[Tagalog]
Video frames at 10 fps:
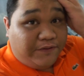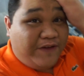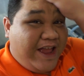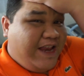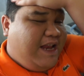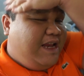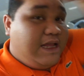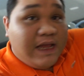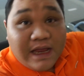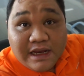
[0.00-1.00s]
Finally,
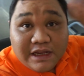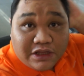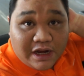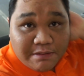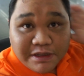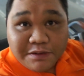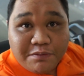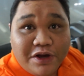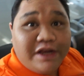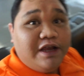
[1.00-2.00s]
yan. Dito na kami sa
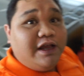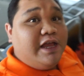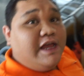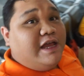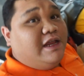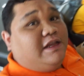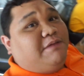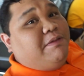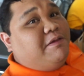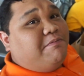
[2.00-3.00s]
boarding gate.
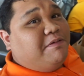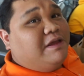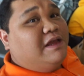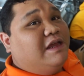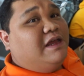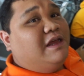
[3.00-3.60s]
Baby.